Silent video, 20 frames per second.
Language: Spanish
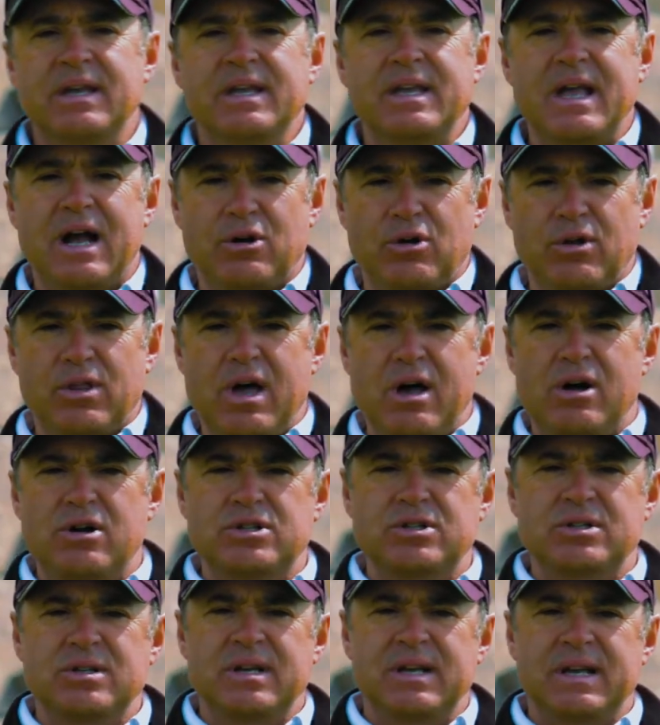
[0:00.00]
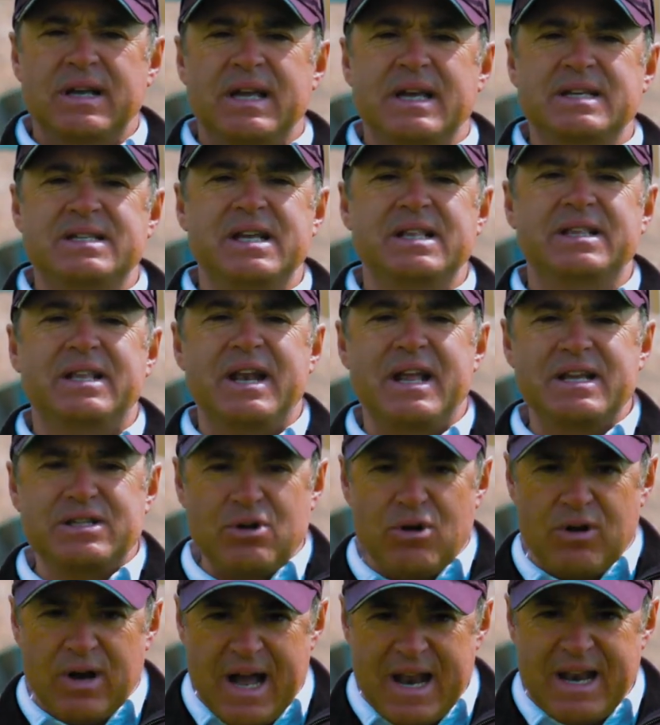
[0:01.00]
Y acordaos que si entrenáis
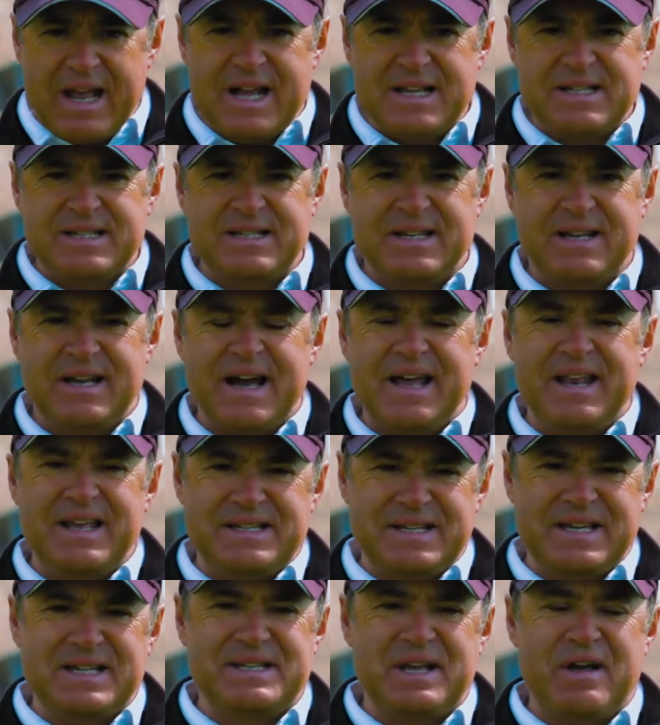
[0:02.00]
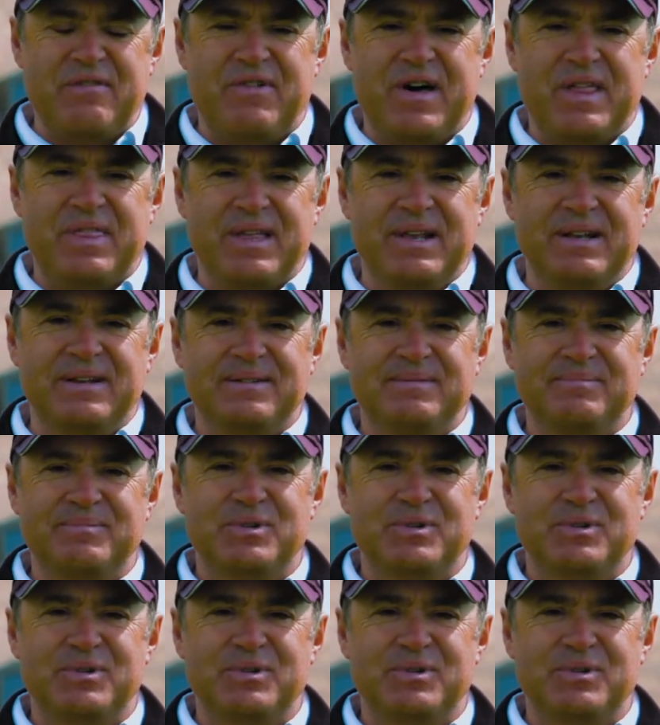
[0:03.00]
con ganas, haréis que sea fácil.